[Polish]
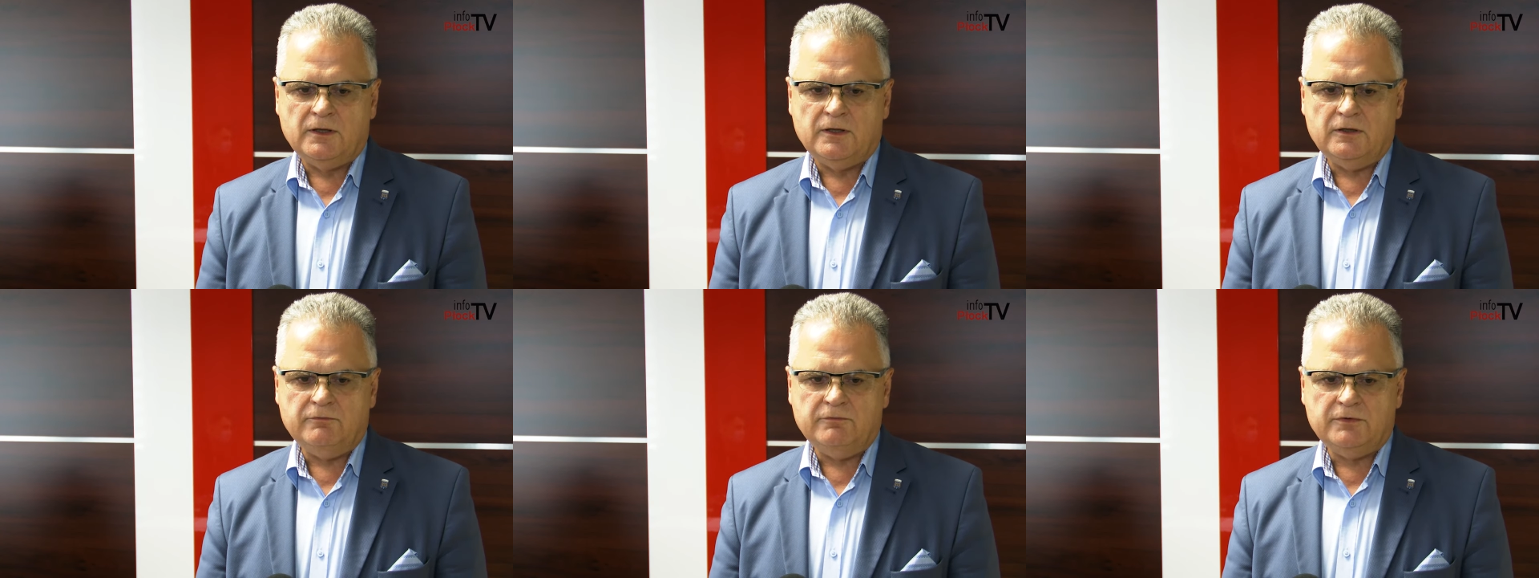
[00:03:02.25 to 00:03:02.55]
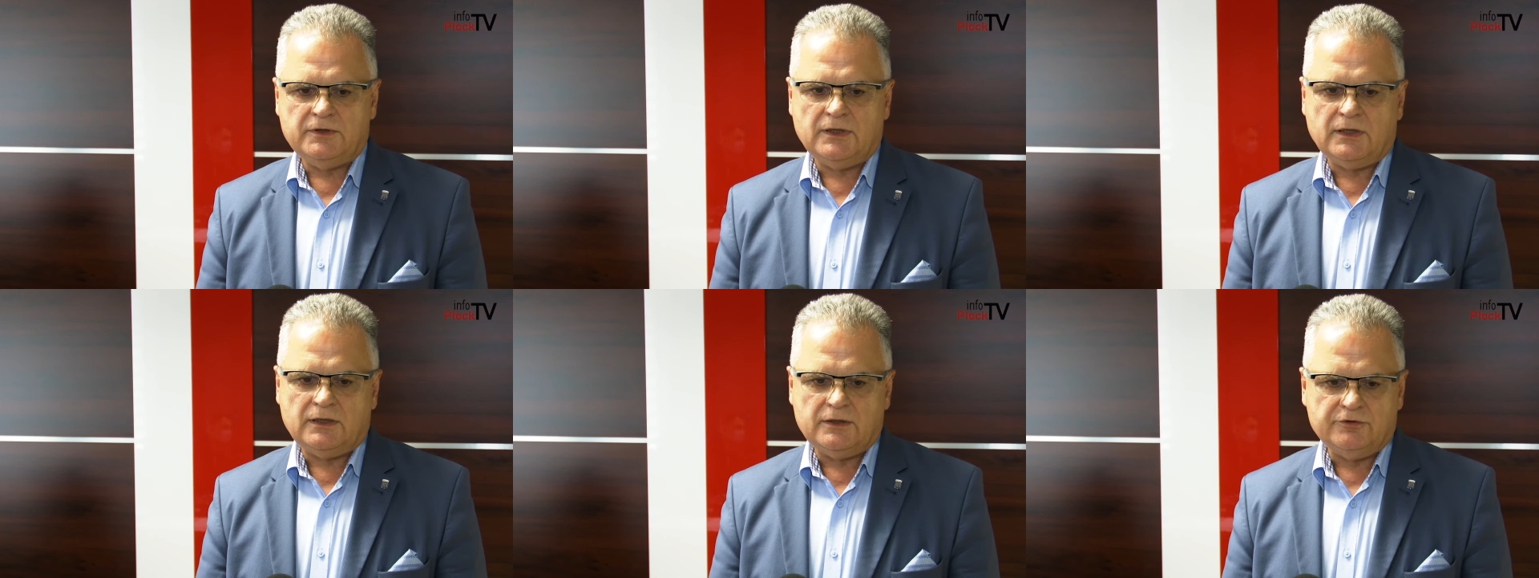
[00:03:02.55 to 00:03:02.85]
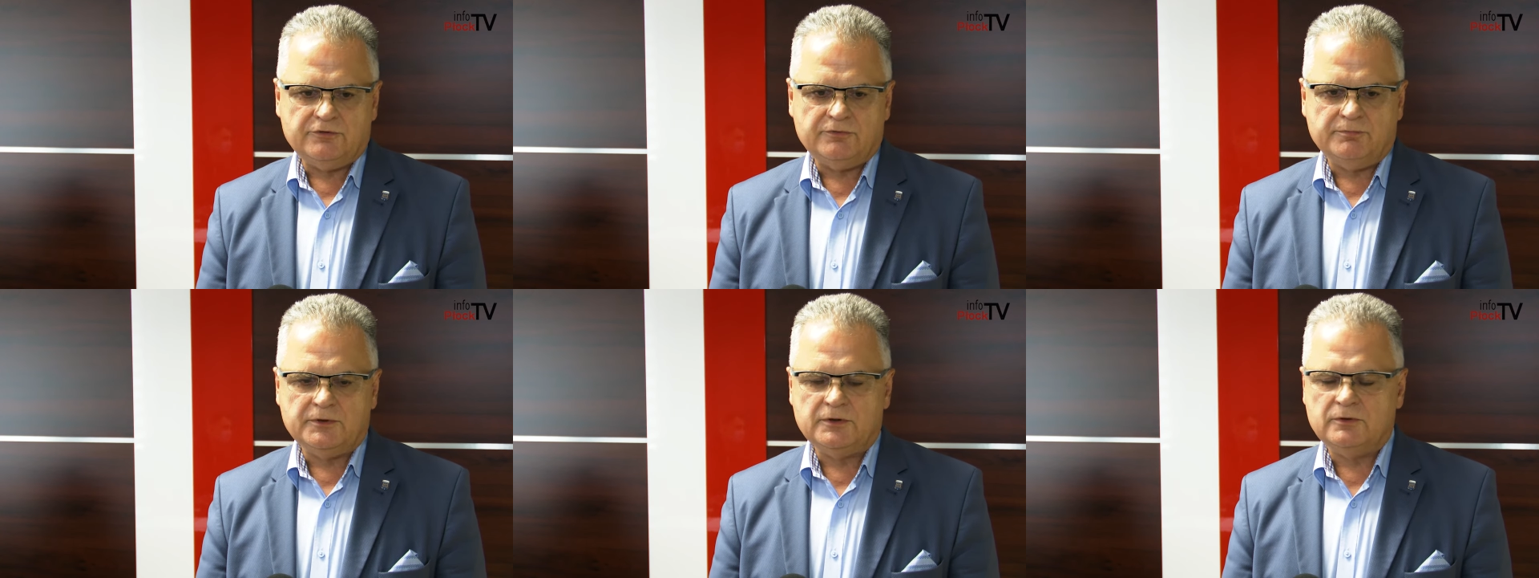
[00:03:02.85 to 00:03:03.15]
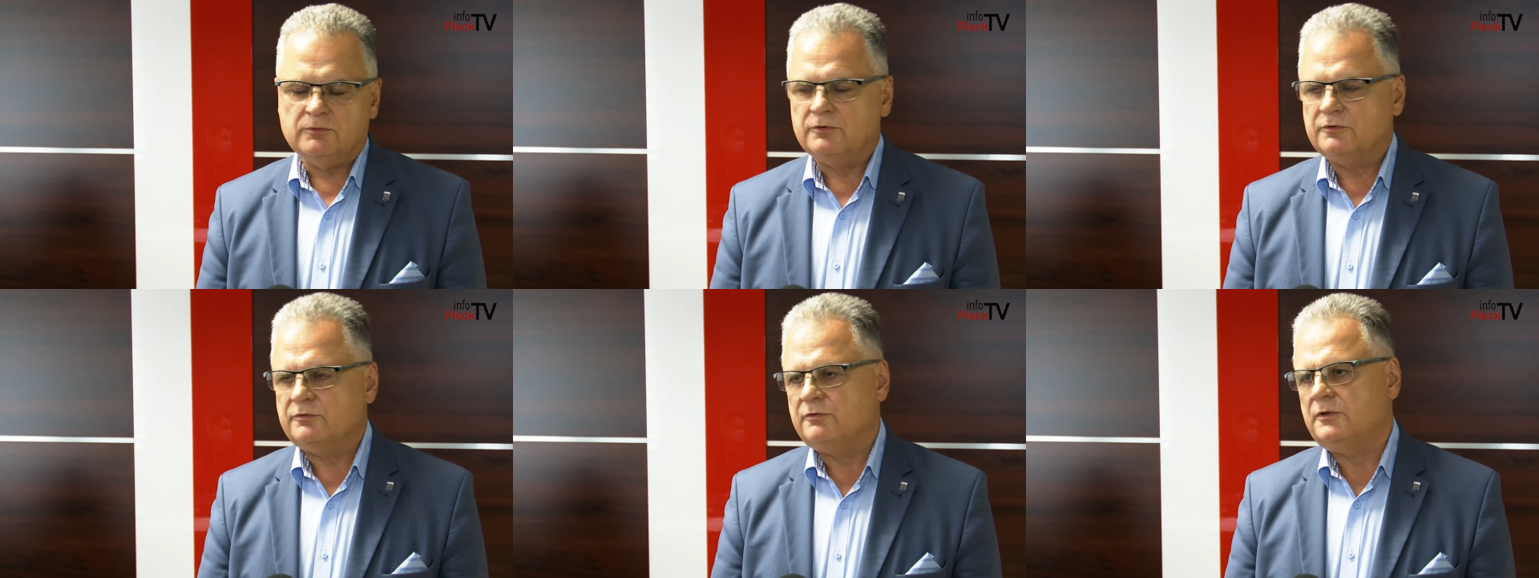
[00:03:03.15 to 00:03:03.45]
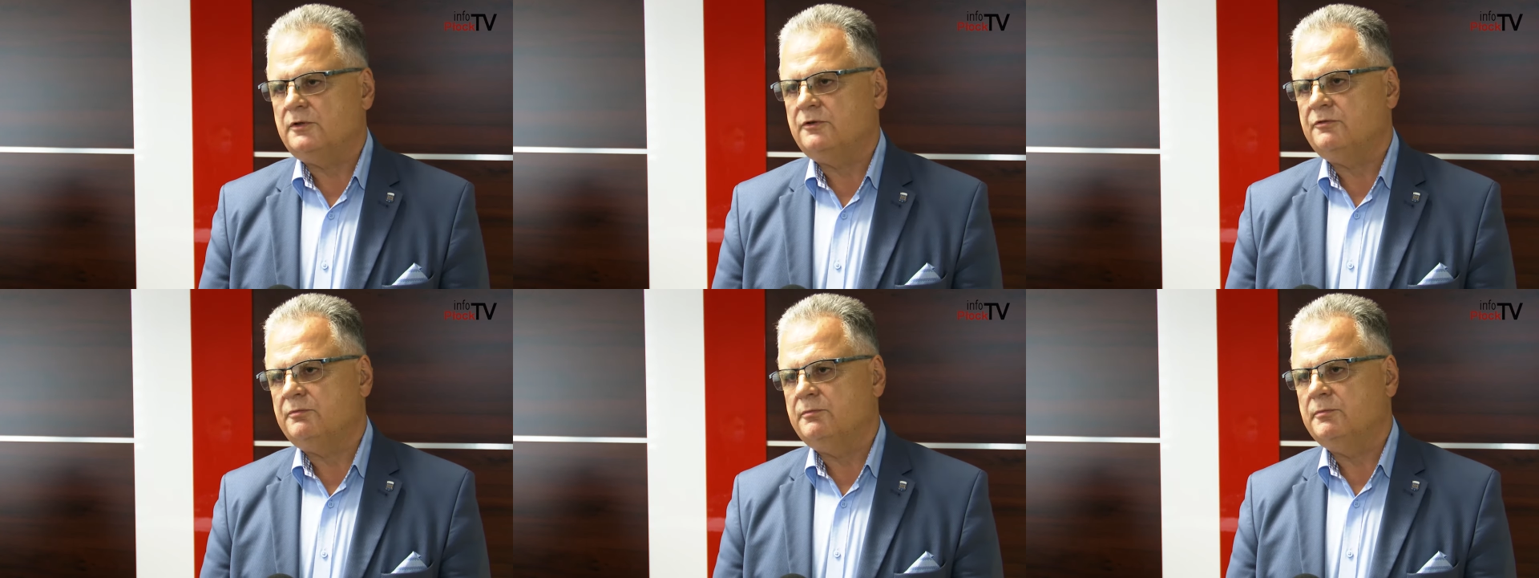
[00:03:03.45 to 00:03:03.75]
i wydaliśmy,
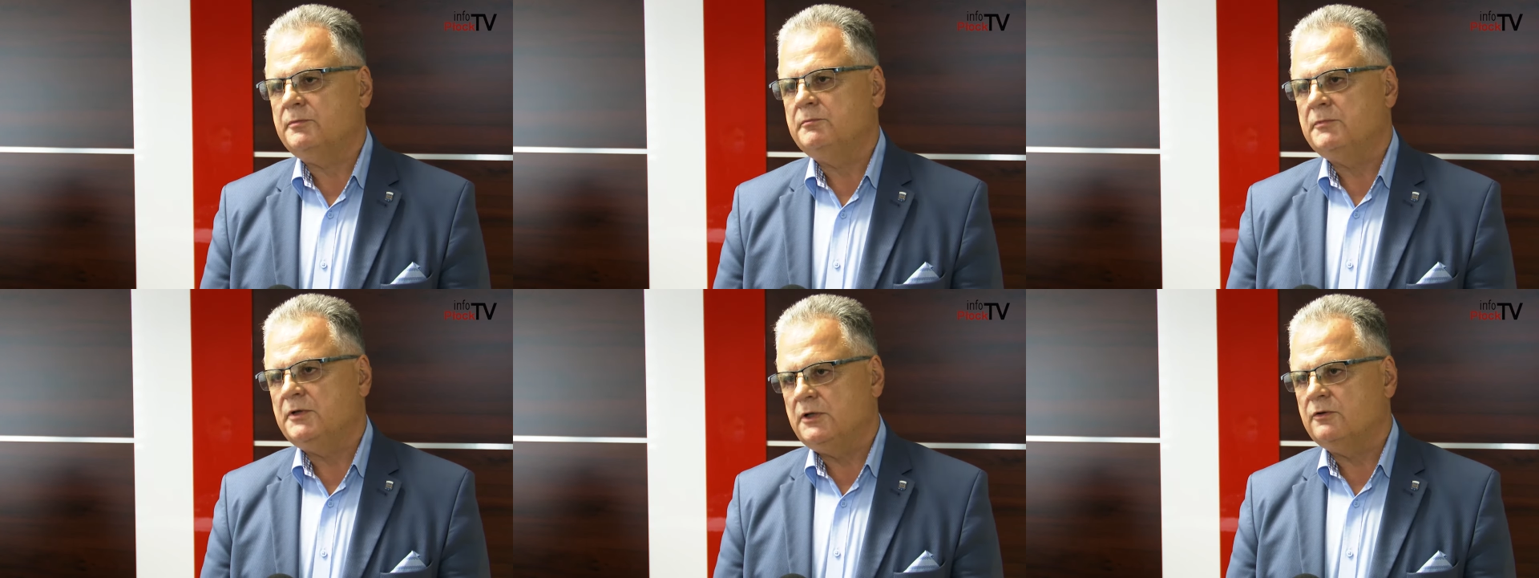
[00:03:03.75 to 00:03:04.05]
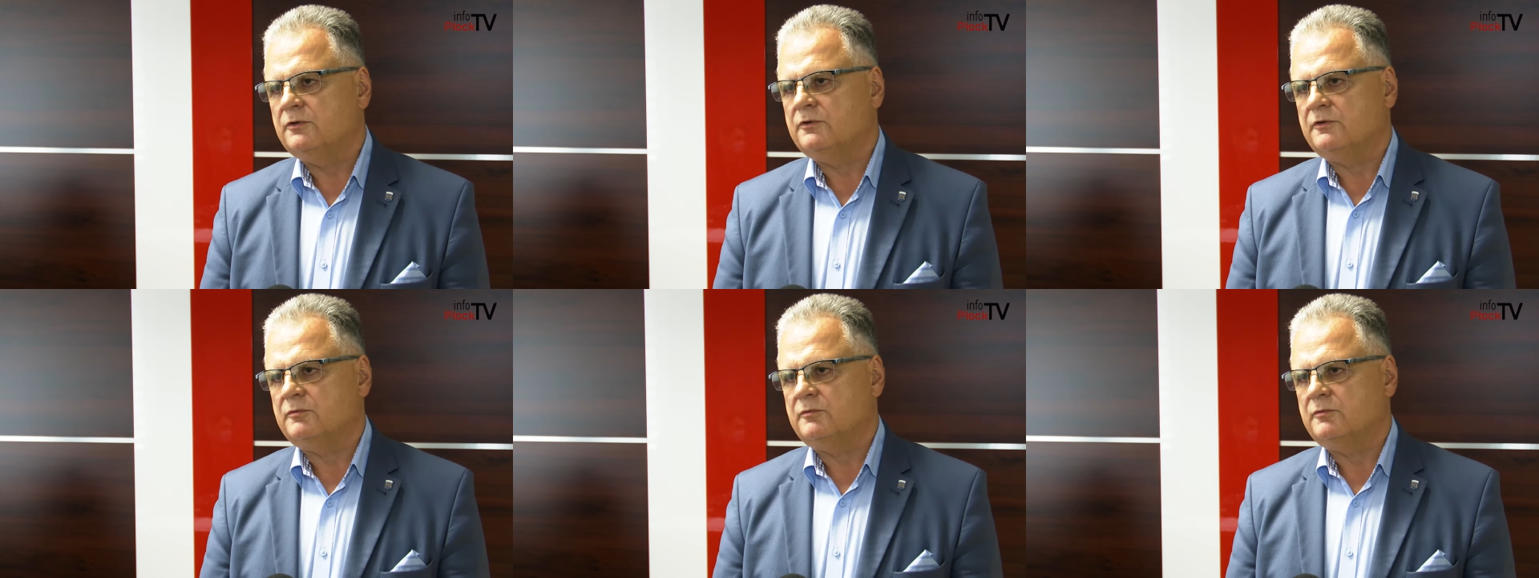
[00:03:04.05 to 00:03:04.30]
dołożyliśmy milion